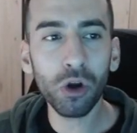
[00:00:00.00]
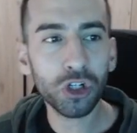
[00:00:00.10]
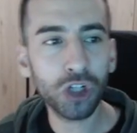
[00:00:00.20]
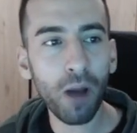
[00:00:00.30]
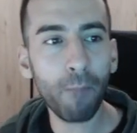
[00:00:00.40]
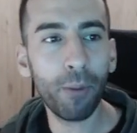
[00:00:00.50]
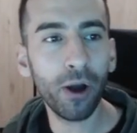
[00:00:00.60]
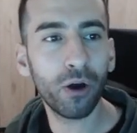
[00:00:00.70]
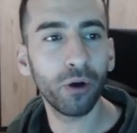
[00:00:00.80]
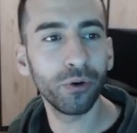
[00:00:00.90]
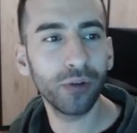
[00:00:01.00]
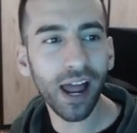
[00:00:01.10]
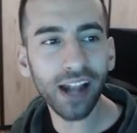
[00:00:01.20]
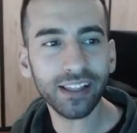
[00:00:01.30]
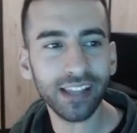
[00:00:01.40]
lo shop con
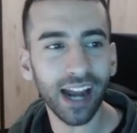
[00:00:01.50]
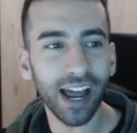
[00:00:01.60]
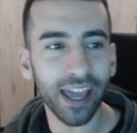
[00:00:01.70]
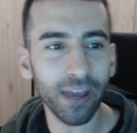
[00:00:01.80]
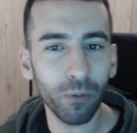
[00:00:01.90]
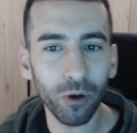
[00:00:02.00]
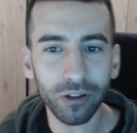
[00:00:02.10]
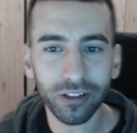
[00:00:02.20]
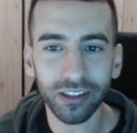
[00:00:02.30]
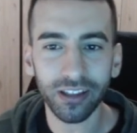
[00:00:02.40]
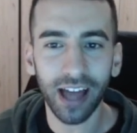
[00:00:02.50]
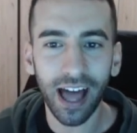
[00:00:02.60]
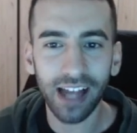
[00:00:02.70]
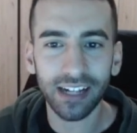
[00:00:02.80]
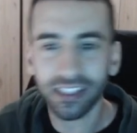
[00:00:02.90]
un'altra emote.
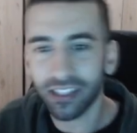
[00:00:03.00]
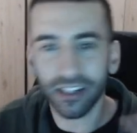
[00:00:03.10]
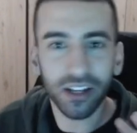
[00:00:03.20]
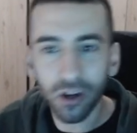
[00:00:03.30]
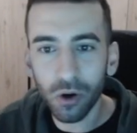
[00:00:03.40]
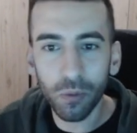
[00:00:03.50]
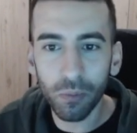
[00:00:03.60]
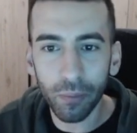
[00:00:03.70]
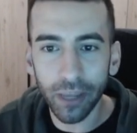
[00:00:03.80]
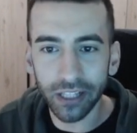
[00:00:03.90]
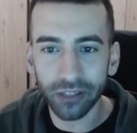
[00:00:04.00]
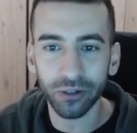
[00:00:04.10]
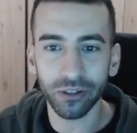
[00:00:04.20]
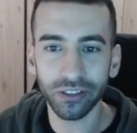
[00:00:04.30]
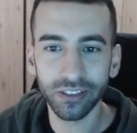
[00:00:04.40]
Alt, un
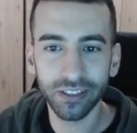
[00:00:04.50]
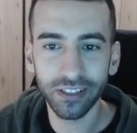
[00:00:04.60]
momento.